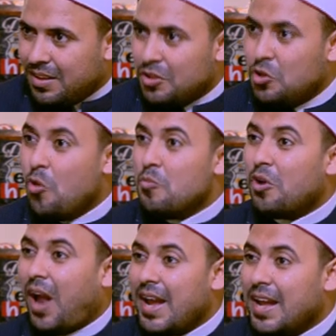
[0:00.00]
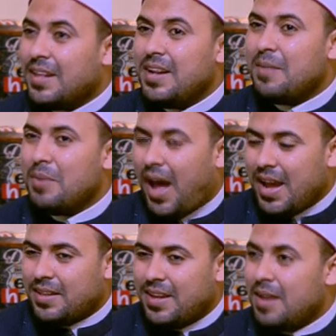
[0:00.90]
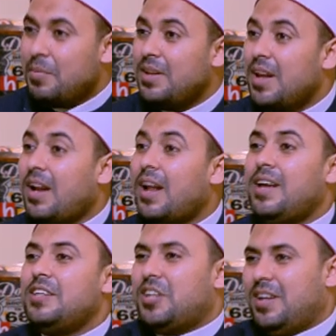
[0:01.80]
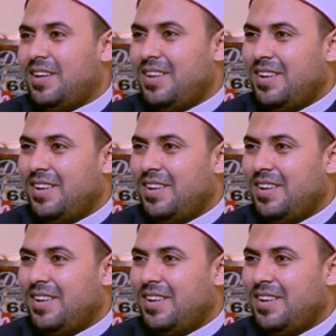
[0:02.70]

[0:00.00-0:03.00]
دي امور حياتنا حياتيه بين احنا هنعيشها